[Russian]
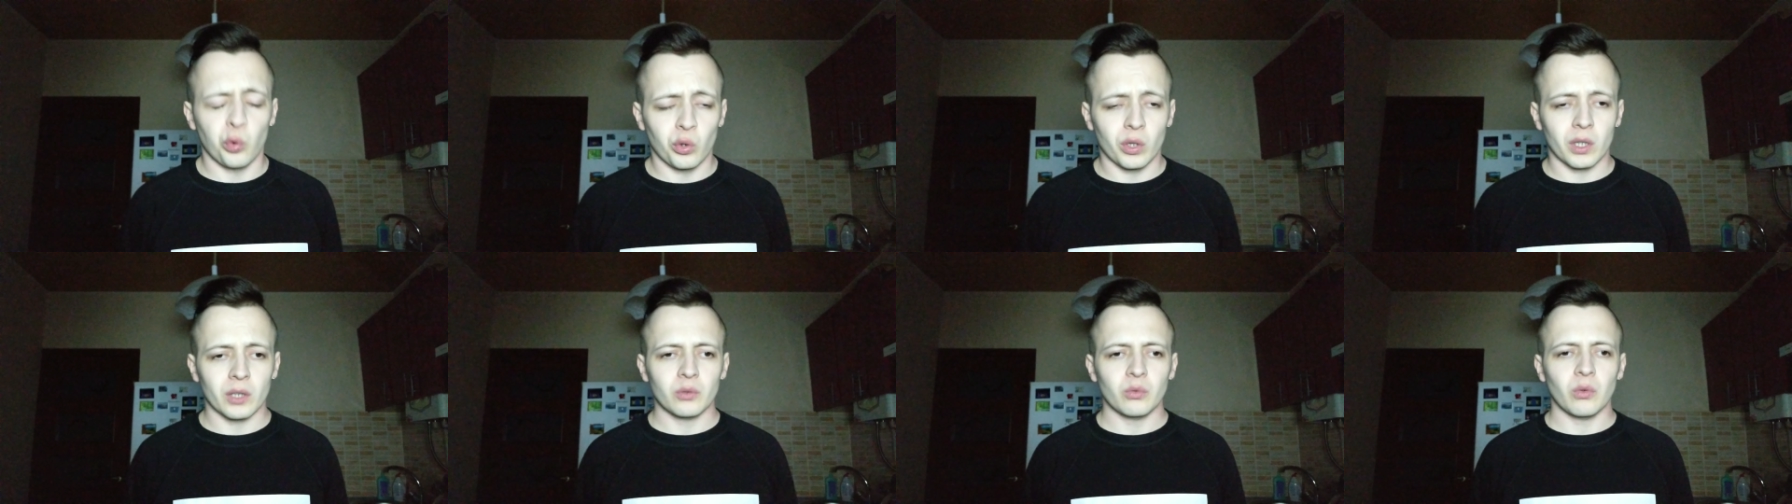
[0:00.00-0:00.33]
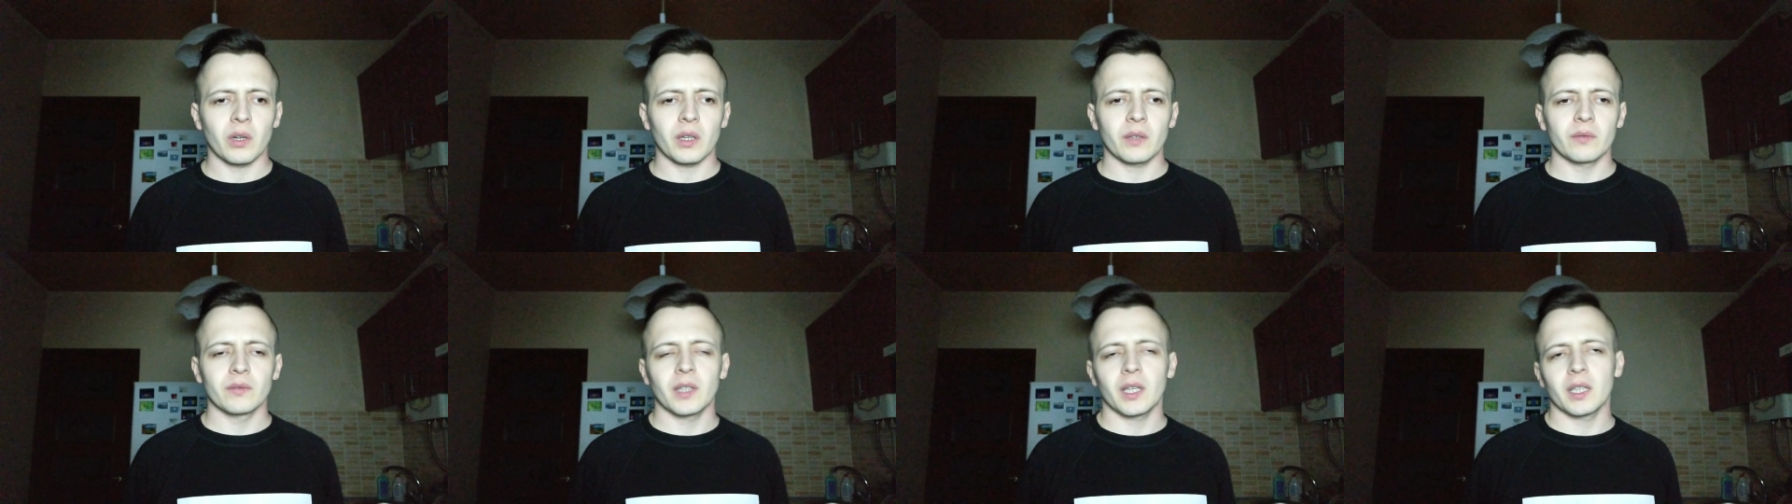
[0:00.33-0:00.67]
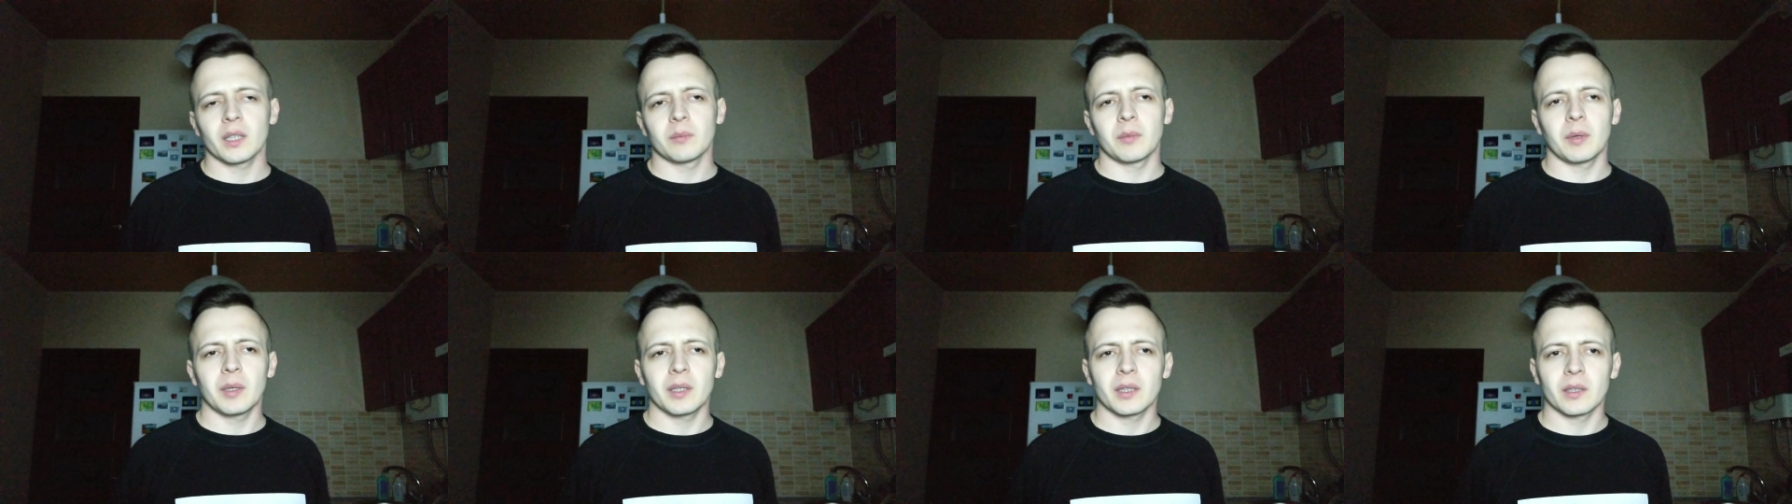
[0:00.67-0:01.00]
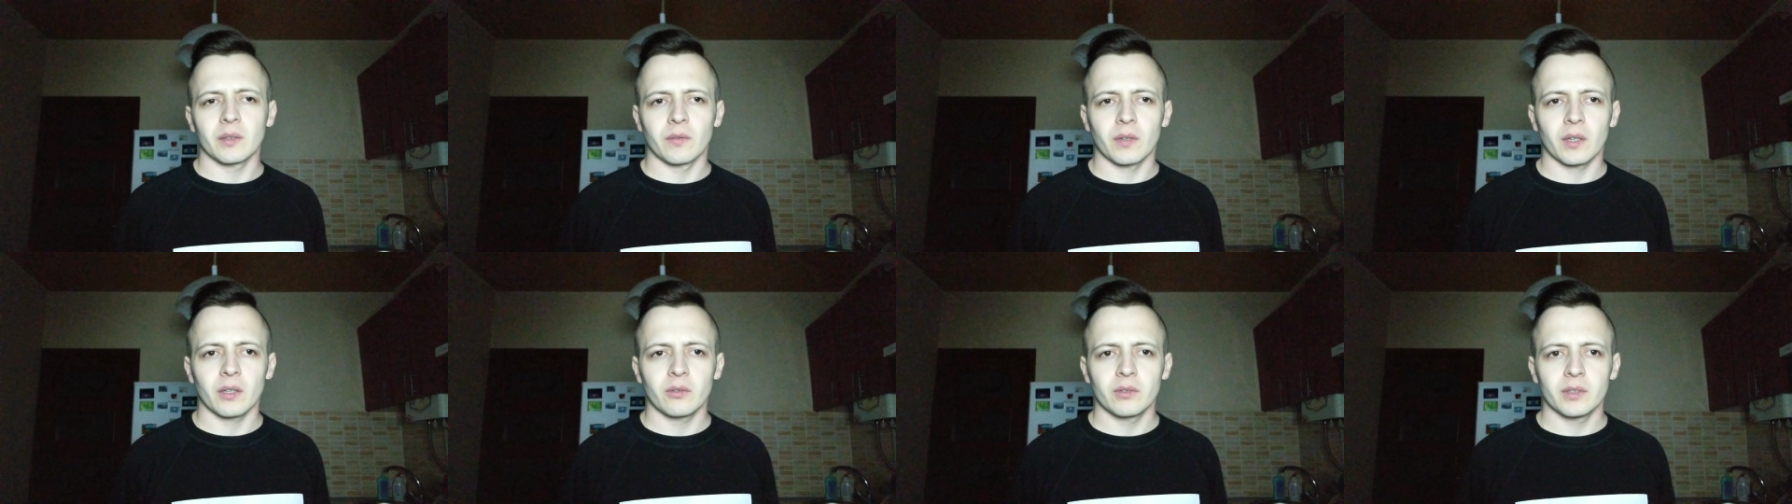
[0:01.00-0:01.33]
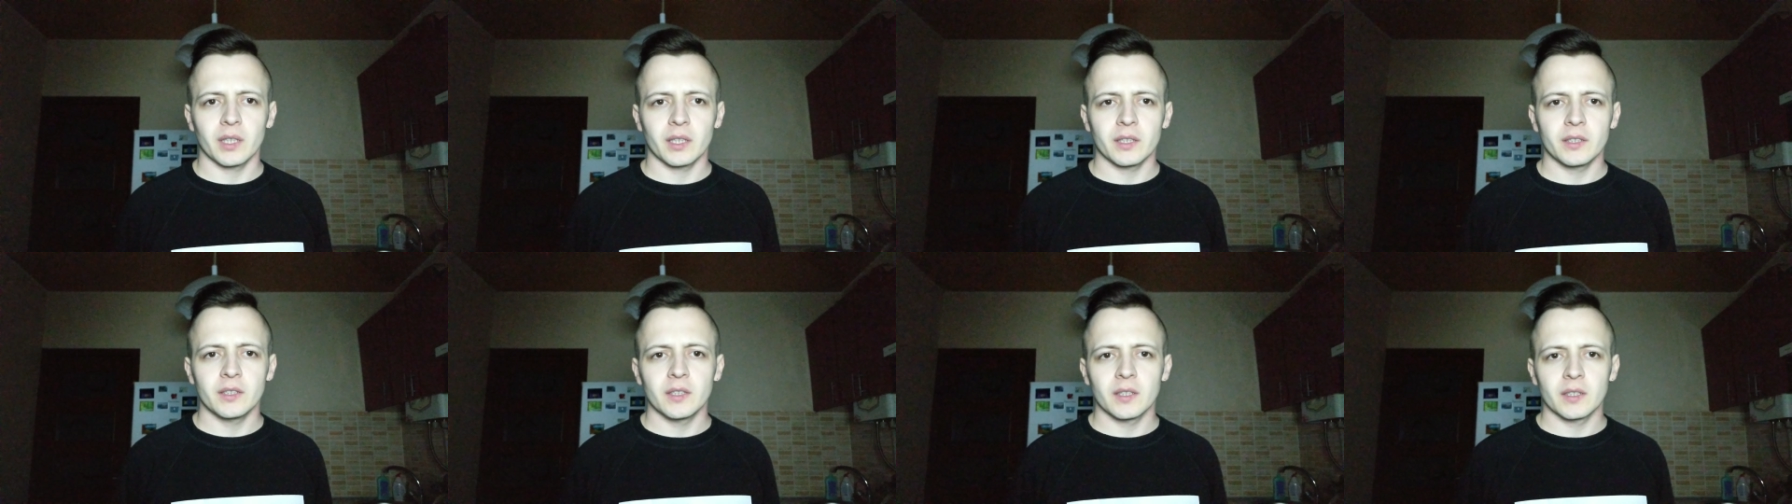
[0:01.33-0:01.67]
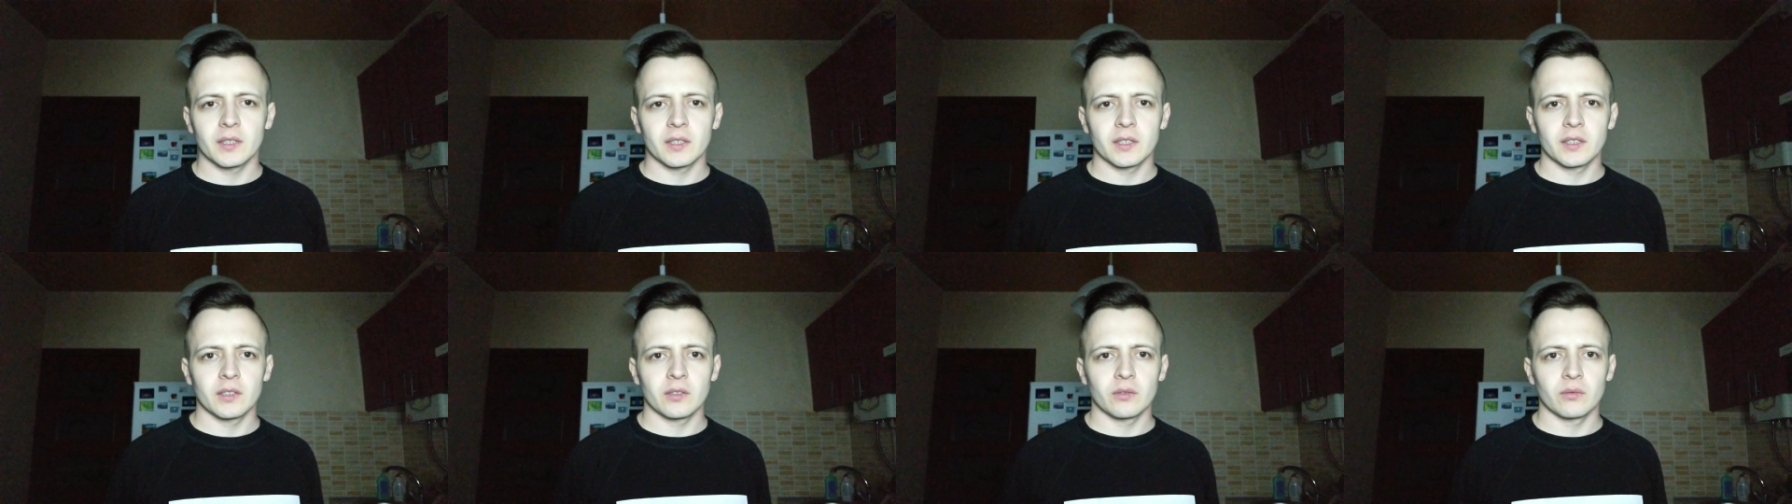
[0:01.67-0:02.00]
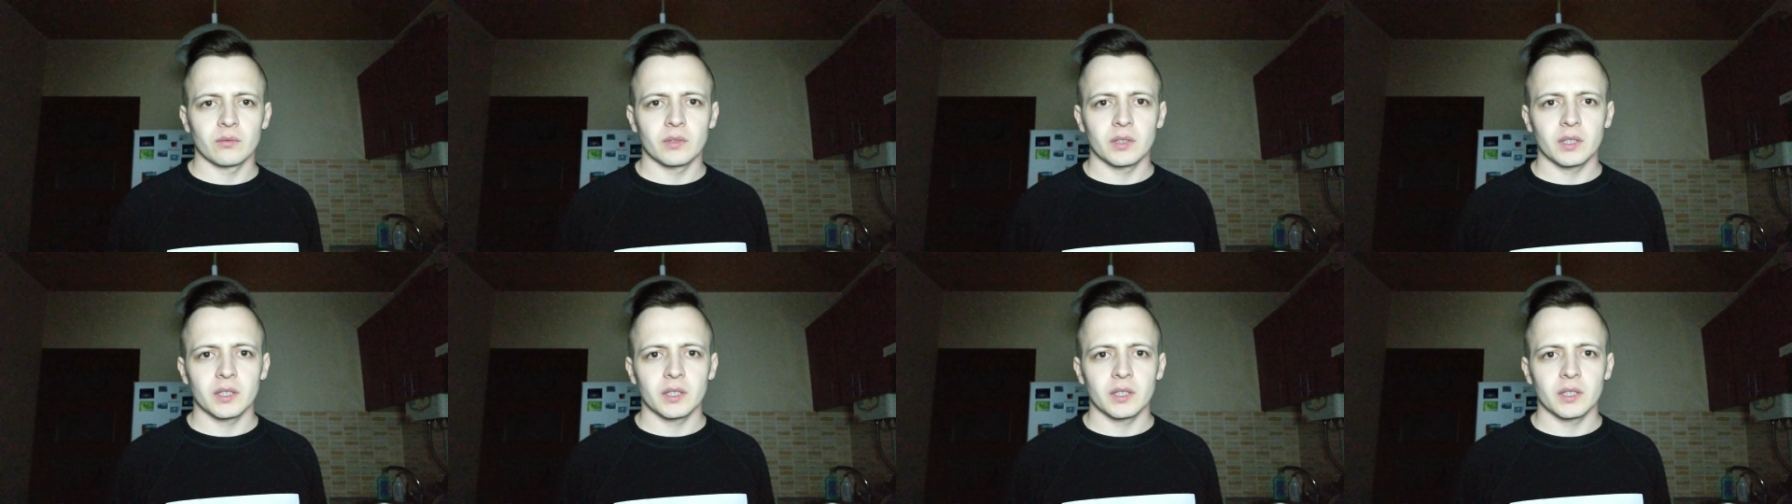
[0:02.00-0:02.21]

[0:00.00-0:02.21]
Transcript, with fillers: у которой в данный момент в районе 11 ну,